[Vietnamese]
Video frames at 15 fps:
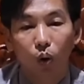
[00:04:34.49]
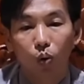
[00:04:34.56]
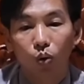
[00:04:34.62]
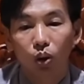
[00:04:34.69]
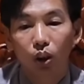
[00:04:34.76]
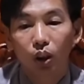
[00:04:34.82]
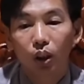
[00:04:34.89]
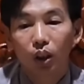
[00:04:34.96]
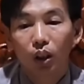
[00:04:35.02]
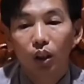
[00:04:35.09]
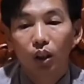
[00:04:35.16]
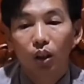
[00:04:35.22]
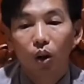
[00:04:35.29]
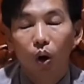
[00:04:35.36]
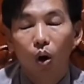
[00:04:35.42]
chủ
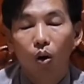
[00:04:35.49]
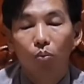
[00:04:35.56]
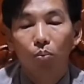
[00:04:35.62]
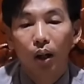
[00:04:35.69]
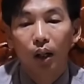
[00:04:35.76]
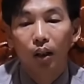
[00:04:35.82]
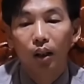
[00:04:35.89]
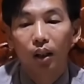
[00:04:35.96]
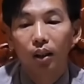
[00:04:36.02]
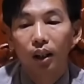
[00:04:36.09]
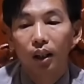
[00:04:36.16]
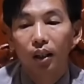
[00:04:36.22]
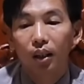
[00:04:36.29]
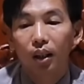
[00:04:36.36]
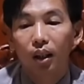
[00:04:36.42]
còn mình nó
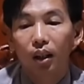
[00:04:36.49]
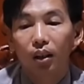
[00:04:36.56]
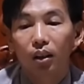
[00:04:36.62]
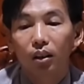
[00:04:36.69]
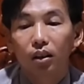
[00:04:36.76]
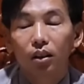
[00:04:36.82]
thì à,